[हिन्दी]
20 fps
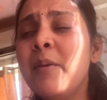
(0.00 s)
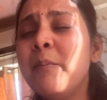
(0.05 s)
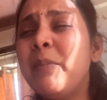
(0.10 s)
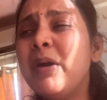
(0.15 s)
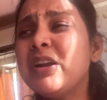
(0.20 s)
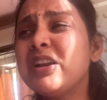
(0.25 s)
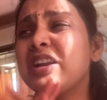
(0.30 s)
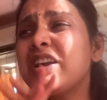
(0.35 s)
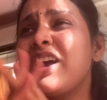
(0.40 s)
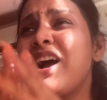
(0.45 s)

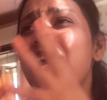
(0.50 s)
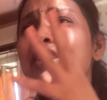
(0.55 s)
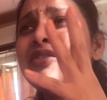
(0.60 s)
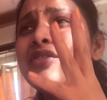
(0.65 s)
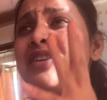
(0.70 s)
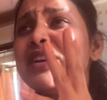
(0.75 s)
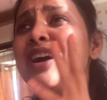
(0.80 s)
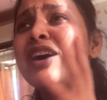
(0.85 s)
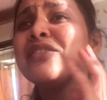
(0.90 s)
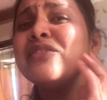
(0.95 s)
बट
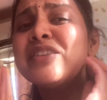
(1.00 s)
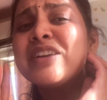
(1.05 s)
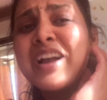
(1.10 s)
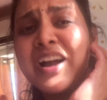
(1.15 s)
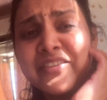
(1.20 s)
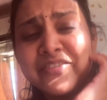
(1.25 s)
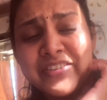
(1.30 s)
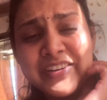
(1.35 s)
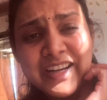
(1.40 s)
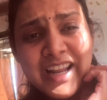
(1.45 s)
काफी काफी
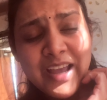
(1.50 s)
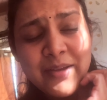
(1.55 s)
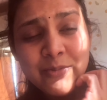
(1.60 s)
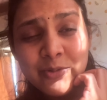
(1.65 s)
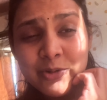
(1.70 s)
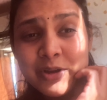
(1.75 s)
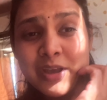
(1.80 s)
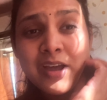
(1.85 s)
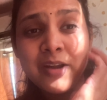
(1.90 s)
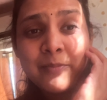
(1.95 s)
काफी टाइम
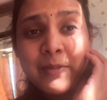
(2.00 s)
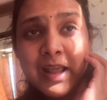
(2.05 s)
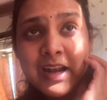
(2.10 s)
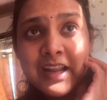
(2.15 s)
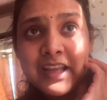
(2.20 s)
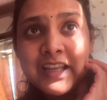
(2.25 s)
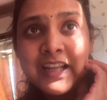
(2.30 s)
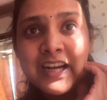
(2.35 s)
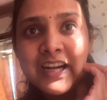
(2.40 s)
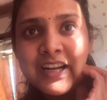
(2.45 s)
हो गया और
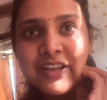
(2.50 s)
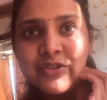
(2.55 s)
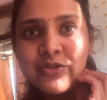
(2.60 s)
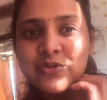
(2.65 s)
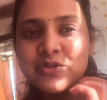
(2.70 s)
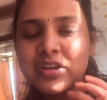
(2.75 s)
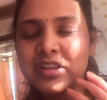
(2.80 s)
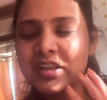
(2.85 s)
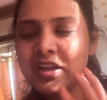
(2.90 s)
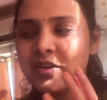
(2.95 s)
मैंने हिरन ने
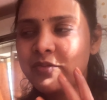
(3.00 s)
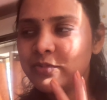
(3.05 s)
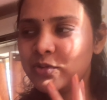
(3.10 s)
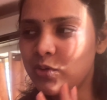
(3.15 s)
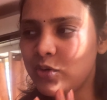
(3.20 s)
सोचा था कि हम